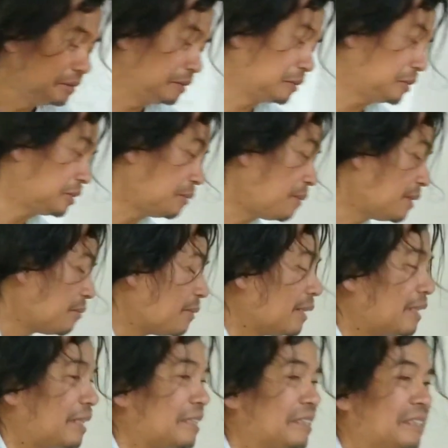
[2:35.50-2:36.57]
terus
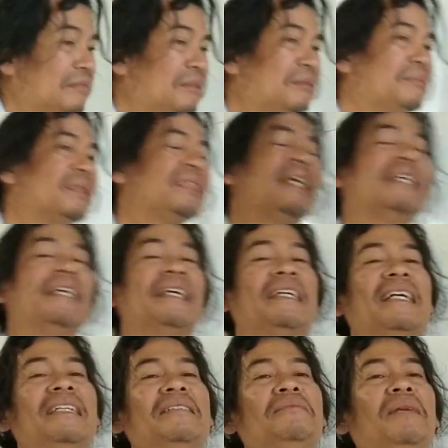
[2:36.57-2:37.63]
teman-teman Kristen
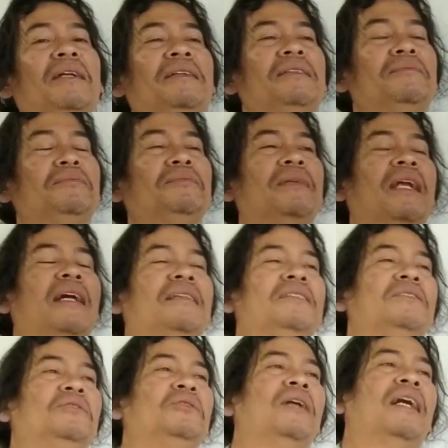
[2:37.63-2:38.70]
mempertanyakan
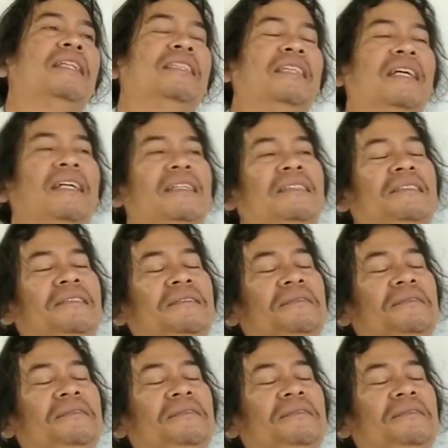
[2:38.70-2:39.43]
berarti Tuhannya